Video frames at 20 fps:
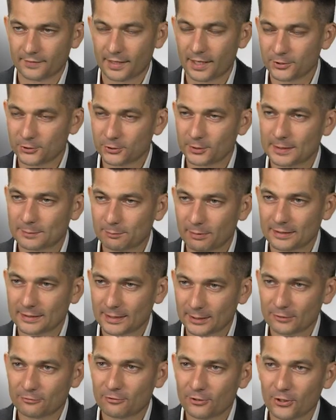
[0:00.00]
A czy jest Pan
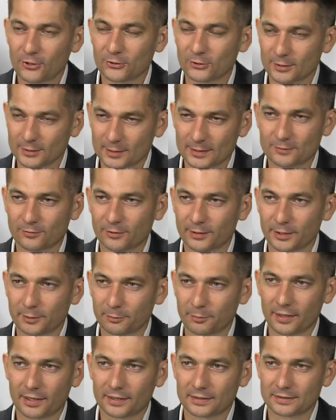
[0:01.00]
zadowolony ze swojej
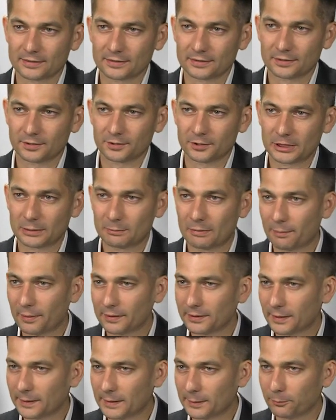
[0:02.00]
pracy? Czy ma Pan
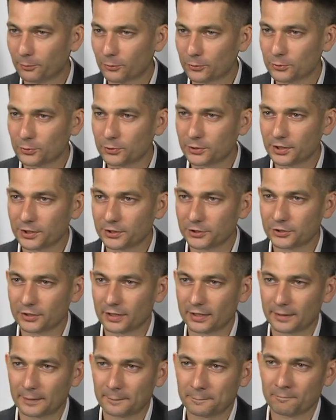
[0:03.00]
takie poczucie,
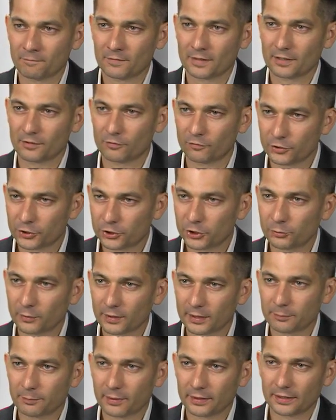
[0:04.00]
że
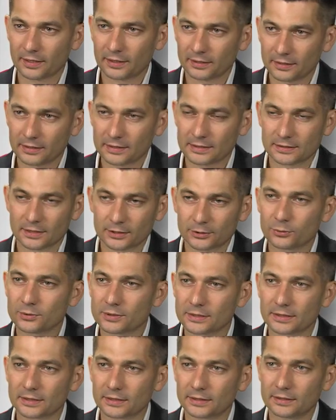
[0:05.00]
wysiłek Pana
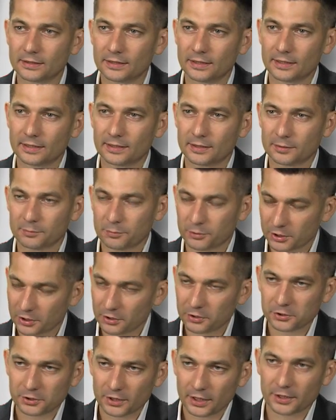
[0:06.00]
instytucji
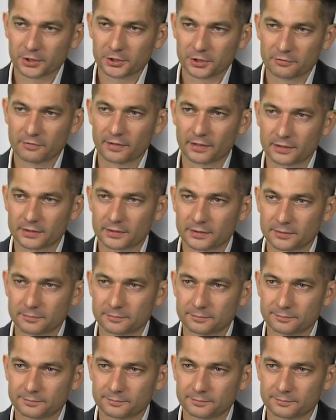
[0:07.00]
przynosi jakieś efekty?